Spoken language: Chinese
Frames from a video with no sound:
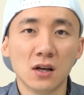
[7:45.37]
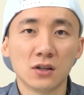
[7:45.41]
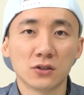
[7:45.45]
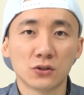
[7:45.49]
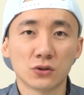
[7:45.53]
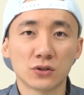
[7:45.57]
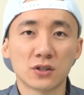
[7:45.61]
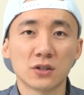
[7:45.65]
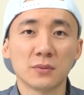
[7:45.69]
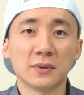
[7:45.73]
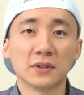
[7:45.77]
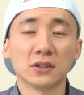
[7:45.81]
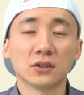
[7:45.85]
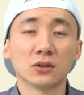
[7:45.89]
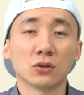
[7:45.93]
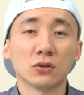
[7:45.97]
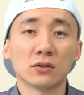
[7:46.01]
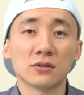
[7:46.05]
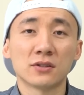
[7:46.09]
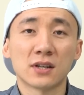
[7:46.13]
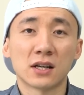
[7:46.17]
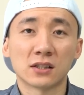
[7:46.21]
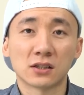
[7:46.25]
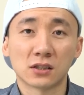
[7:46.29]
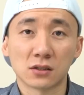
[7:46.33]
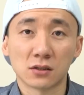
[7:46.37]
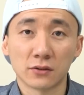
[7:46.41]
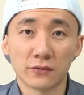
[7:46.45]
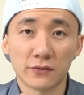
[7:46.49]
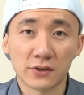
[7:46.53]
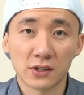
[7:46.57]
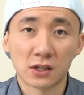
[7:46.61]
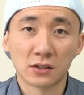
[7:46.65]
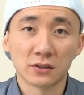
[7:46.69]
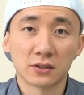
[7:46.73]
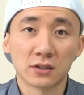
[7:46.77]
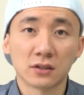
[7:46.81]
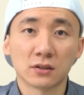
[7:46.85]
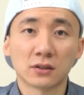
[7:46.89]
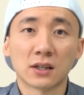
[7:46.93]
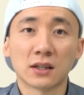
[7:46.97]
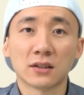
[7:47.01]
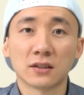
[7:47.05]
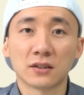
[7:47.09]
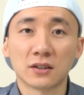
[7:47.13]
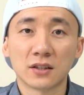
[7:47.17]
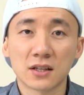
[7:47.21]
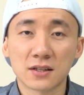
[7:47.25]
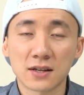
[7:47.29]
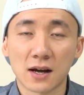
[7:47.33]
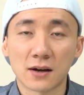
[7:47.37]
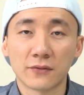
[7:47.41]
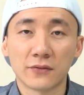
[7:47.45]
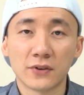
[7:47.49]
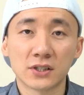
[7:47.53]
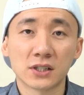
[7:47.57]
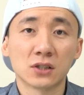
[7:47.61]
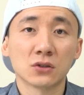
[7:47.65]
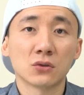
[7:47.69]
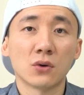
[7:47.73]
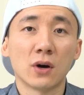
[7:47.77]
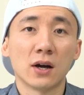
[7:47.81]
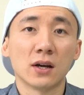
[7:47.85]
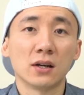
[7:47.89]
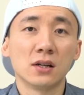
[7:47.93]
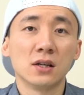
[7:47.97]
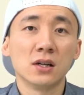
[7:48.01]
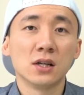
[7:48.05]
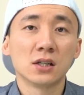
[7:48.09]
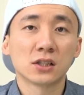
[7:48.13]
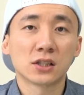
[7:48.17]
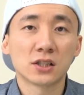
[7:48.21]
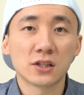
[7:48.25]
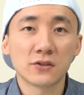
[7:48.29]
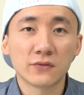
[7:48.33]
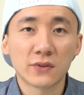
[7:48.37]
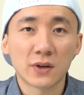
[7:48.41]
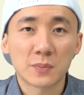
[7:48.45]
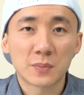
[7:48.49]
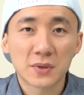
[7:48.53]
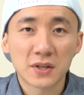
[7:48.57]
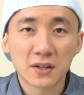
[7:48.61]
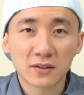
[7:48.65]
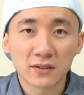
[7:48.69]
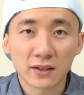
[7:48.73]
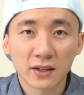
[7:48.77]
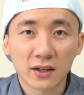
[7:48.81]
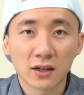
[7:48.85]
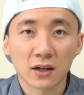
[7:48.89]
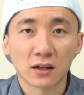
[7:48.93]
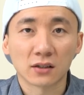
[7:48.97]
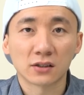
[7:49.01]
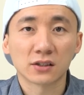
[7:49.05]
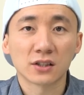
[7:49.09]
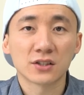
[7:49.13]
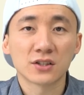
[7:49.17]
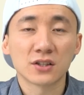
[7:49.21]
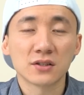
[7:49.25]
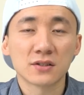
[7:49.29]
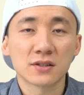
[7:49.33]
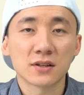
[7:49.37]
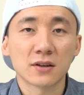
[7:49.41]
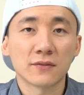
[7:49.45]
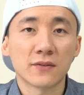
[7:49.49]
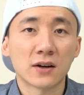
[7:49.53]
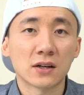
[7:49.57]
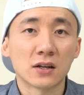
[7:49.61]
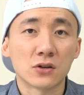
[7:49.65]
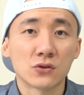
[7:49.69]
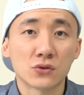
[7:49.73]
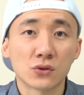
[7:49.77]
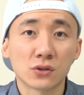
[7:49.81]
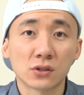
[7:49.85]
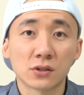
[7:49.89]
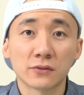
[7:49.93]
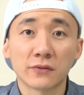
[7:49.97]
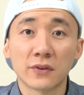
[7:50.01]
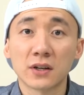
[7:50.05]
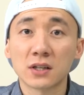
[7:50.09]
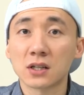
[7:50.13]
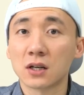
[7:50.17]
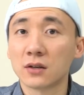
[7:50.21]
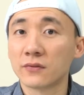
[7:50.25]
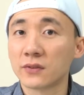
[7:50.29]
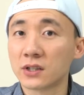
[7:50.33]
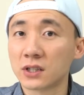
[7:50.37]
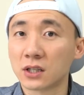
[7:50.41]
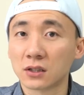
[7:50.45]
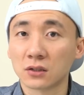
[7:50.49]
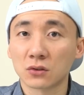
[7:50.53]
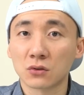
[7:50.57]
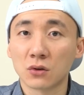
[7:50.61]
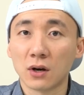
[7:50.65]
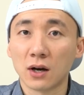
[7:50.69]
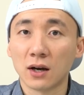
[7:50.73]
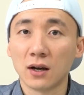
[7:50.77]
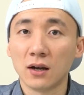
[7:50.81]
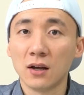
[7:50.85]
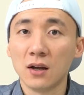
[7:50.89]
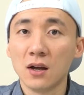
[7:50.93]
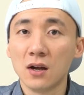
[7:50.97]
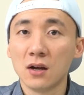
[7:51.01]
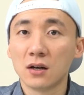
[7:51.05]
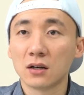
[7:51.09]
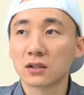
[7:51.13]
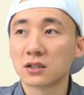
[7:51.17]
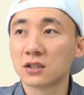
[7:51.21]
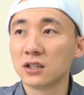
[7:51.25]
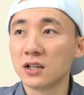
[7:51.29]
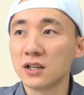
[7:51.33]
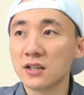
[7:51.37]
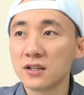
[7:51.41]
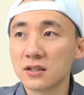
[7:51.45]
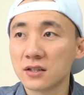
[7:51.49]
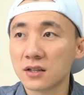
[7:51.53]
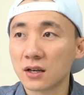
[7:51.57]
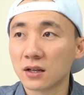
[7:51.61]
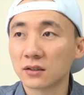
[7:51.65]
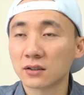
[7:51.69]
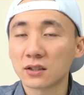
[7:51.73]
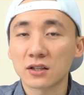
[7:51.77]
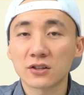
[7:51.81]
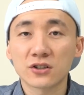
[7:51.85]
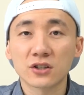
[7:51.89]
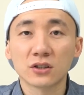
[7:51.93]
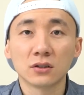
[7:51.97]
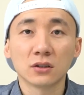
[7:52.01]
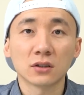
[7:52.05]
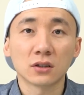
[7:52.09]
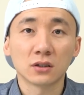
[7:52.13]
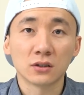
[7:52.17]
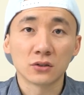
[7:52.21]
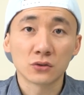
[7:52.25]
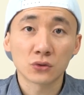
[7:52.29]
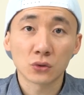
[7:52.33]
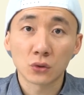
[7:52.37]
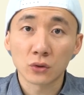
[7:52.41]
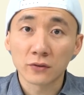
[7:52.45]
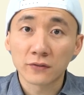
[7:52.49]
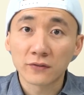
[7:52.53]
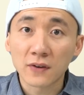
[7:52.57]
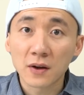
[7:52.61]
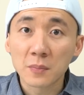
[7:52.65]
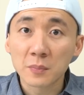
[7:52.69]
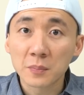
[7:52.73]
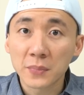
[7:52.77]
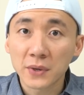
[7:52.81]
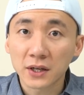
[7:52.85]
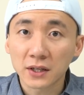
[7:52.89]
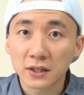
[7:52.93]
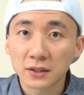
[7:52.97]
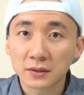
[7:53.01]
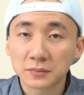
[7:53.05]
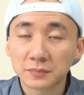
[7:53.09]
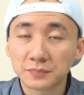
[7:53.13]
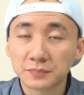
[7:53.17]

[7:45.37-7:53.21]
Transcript: 游戏本的投资价值非常低，它的跌价非常快，是因为 P C 啊这个硬件发展趋势非常非常的快，隔一年它性能可能就会翻倍。